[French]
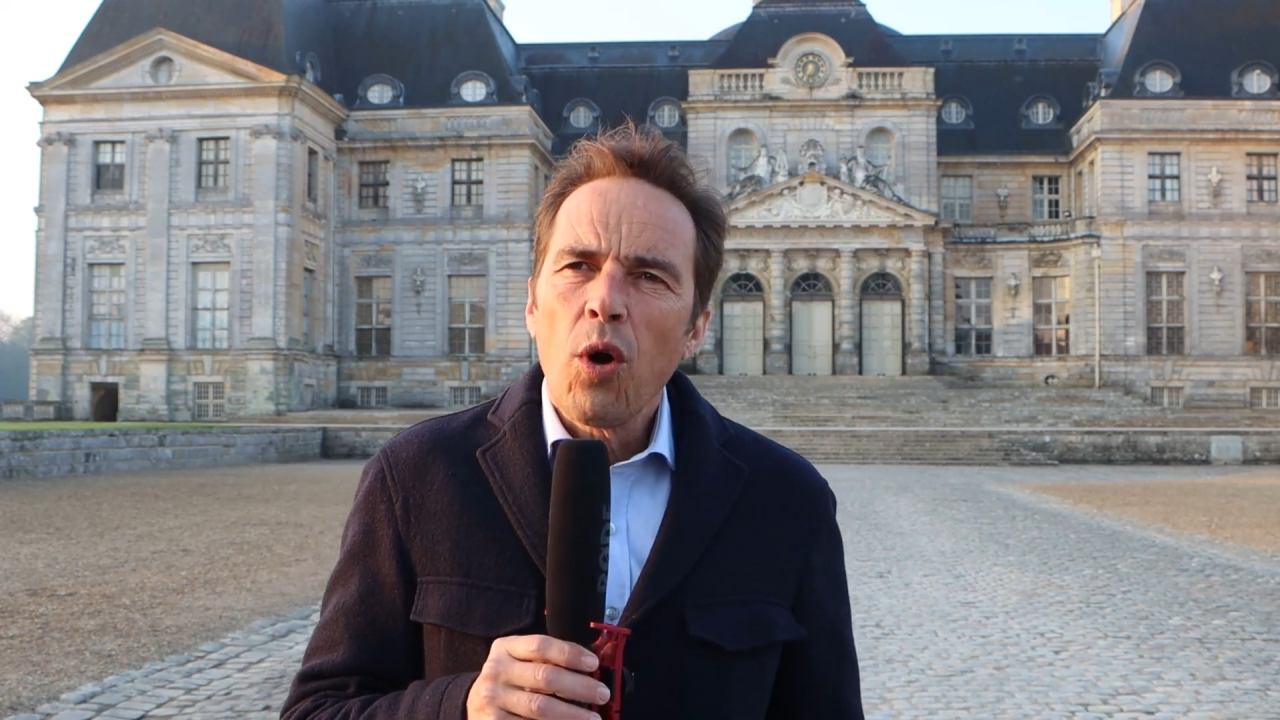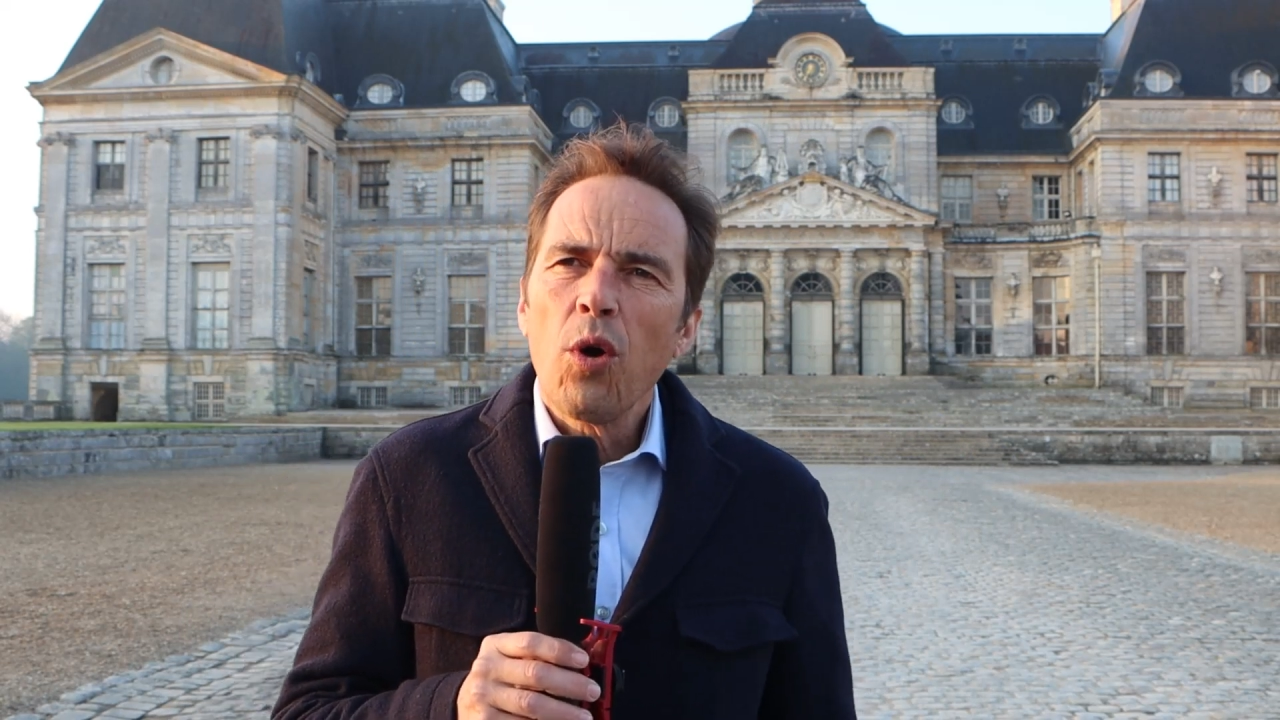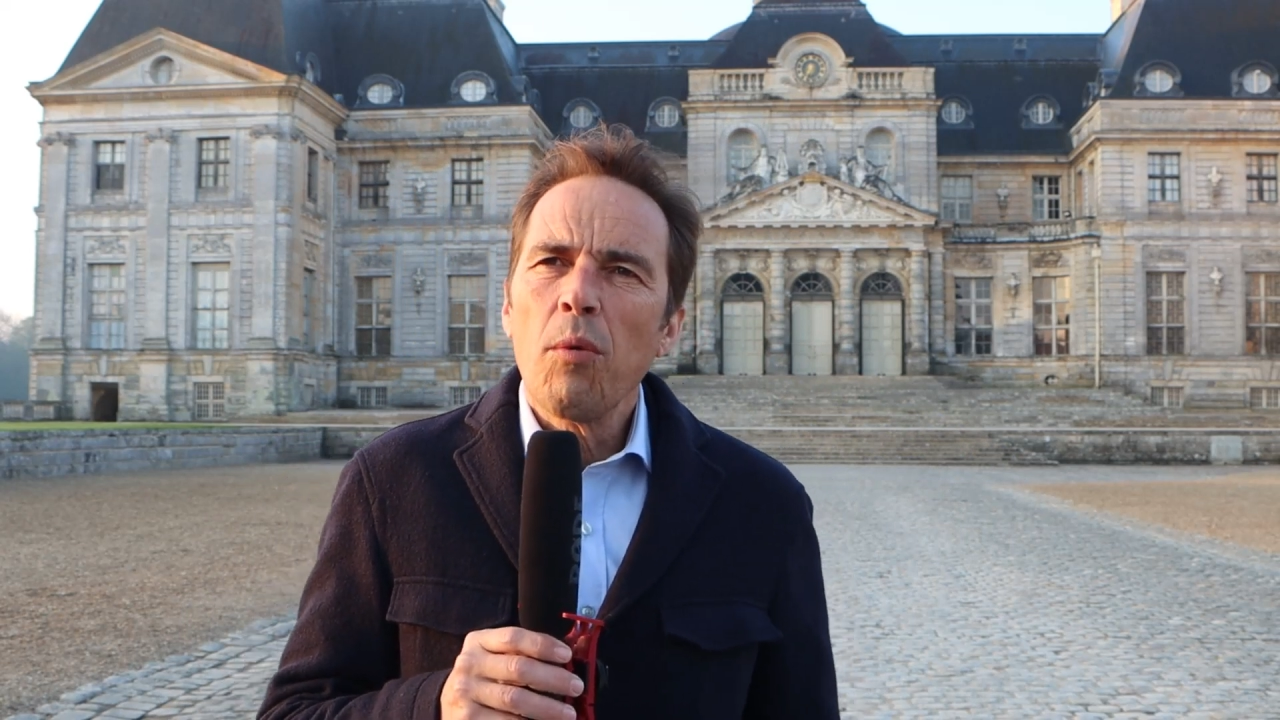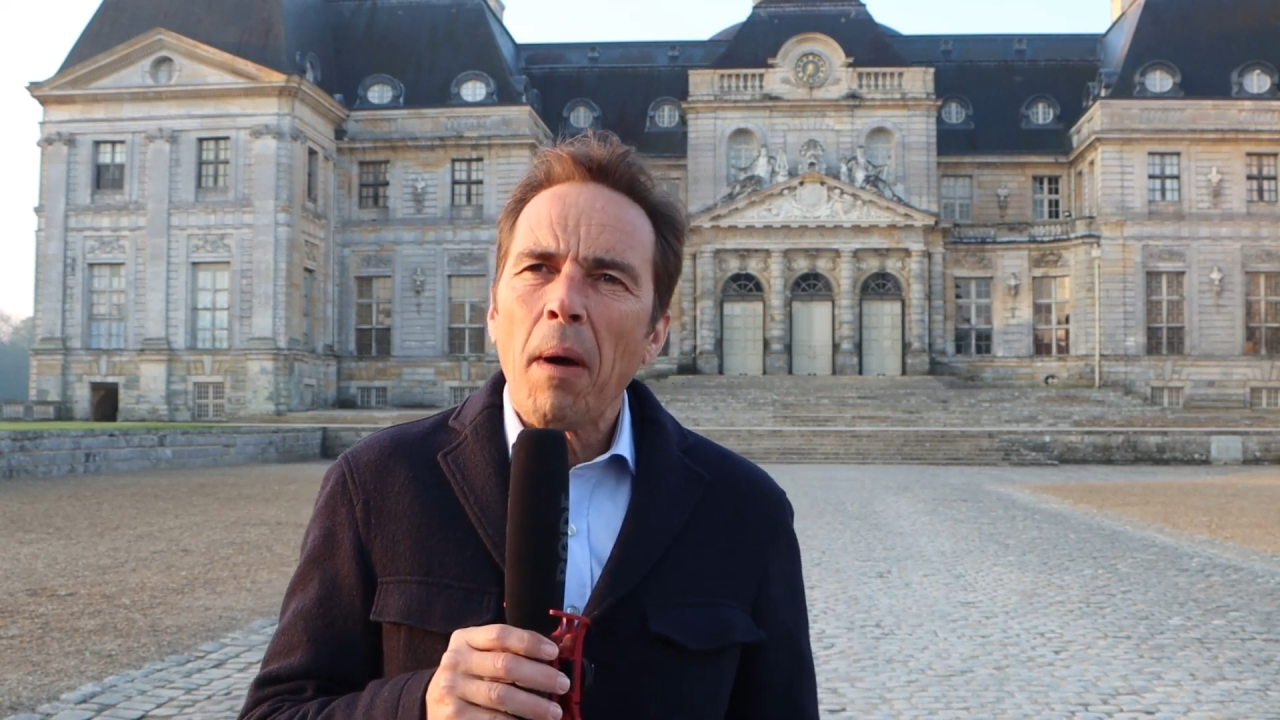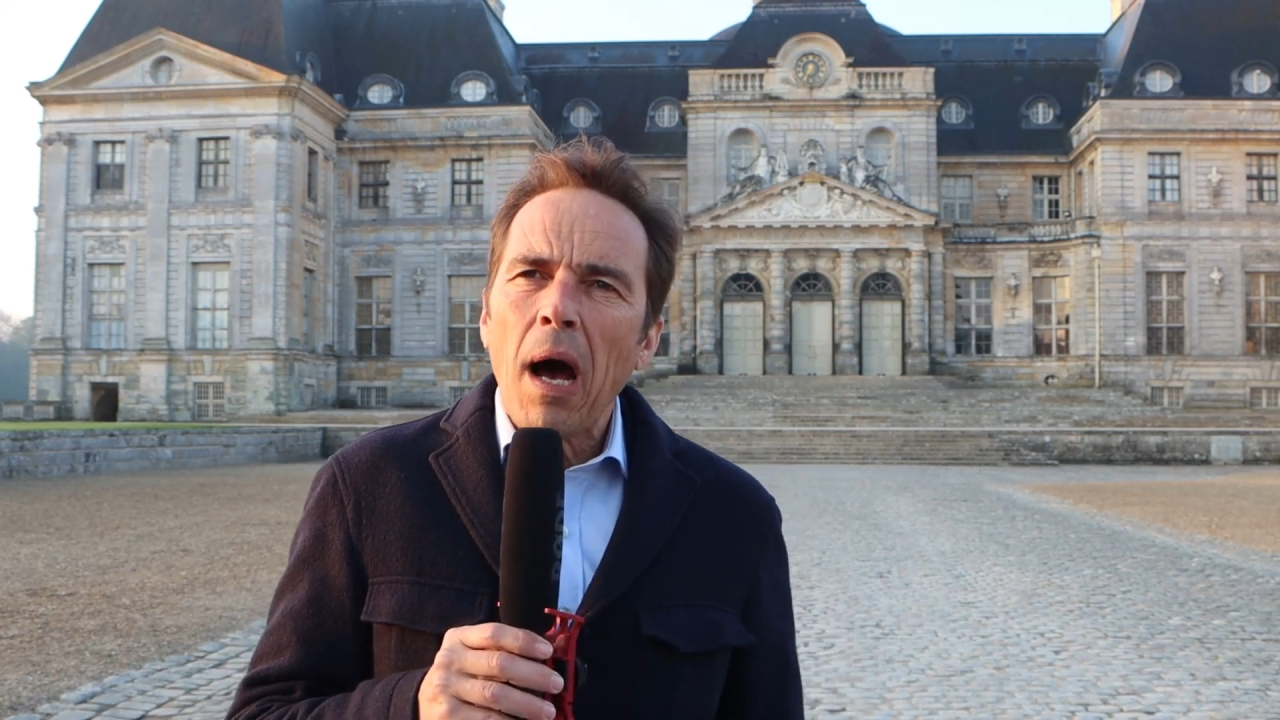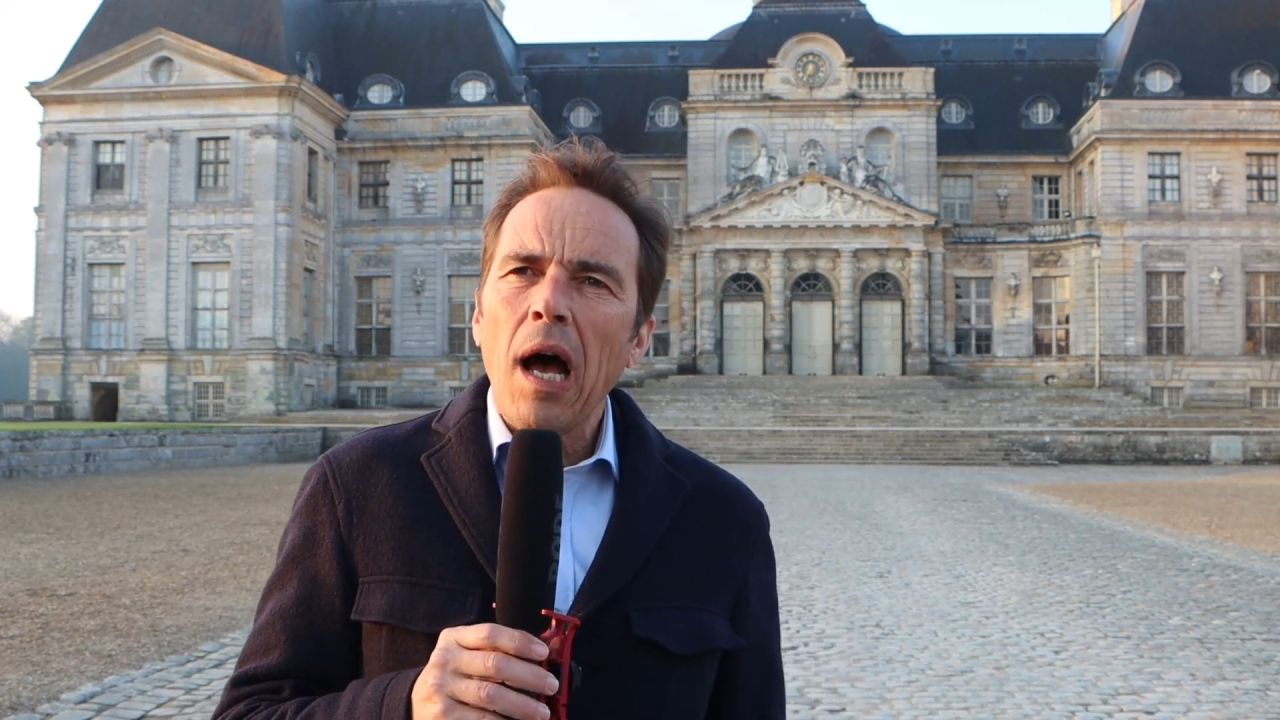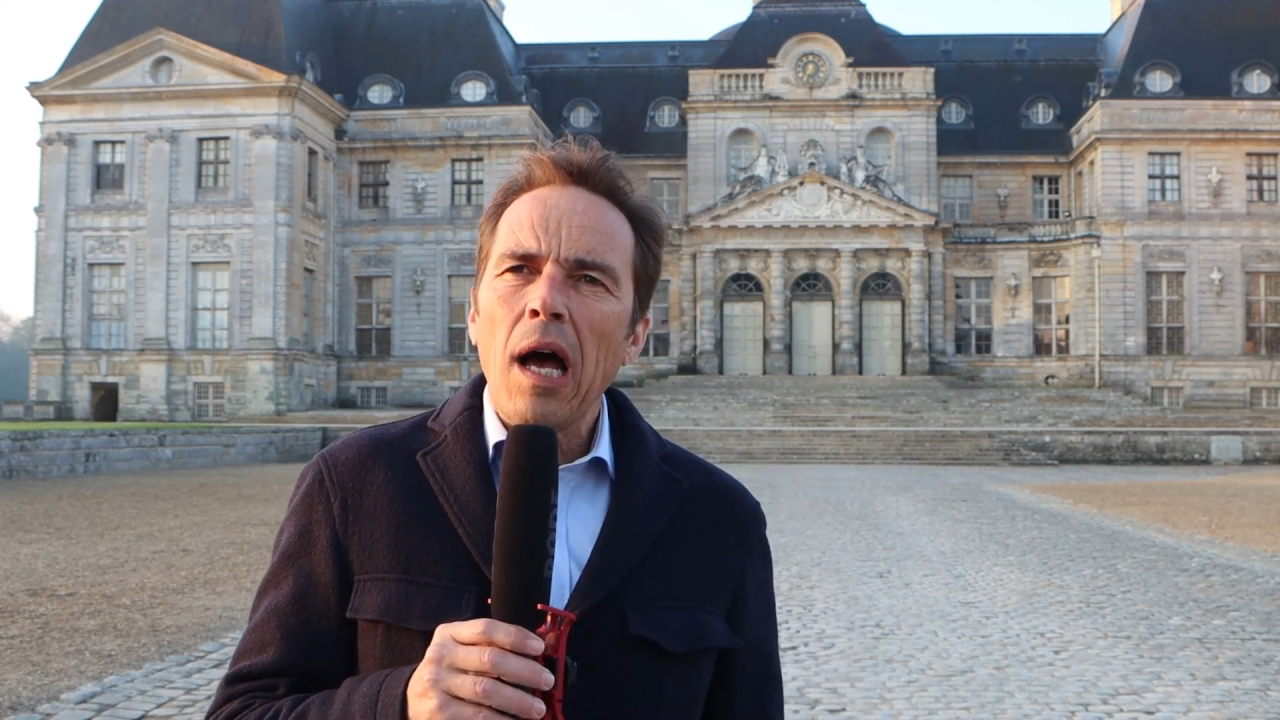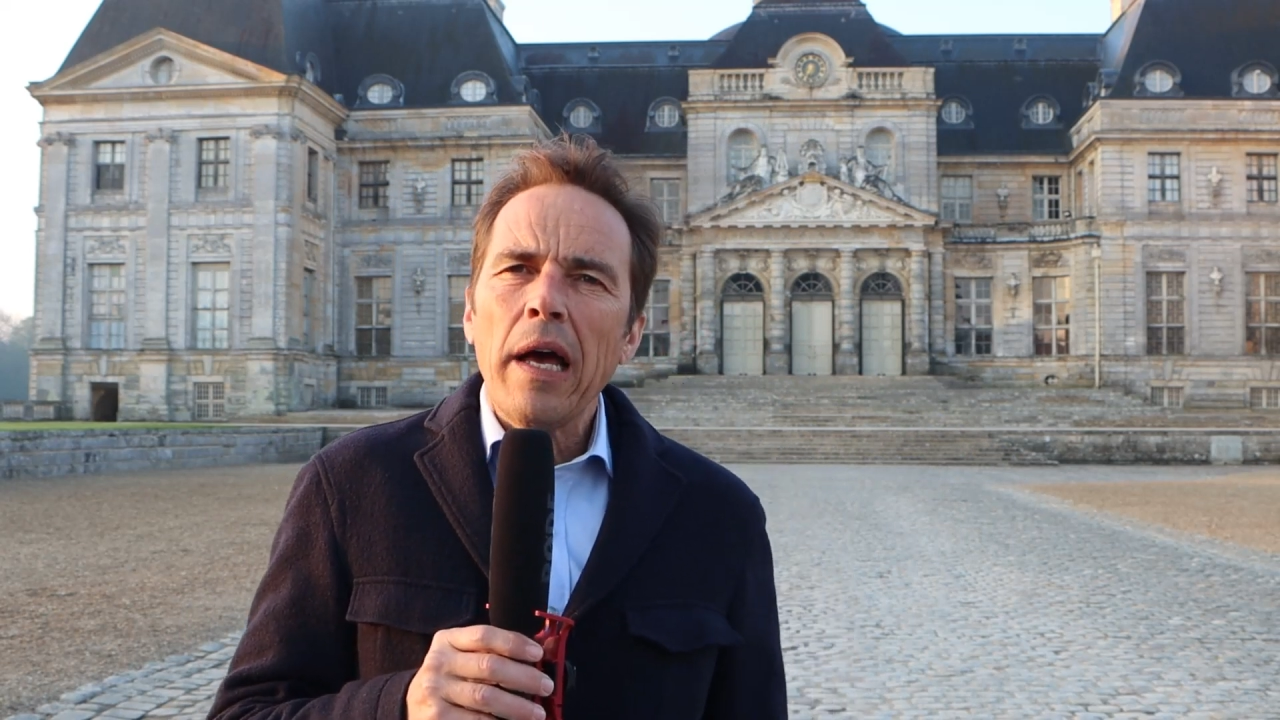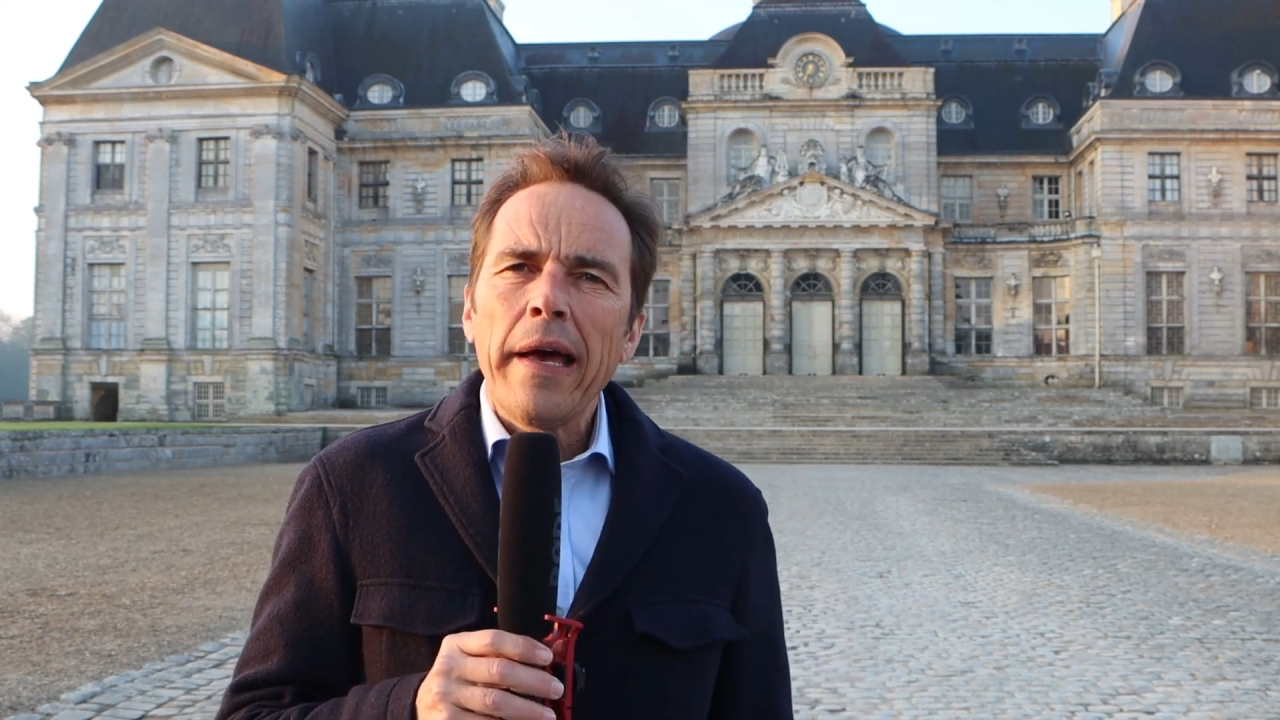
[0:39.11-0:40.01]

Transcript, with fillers: le Brun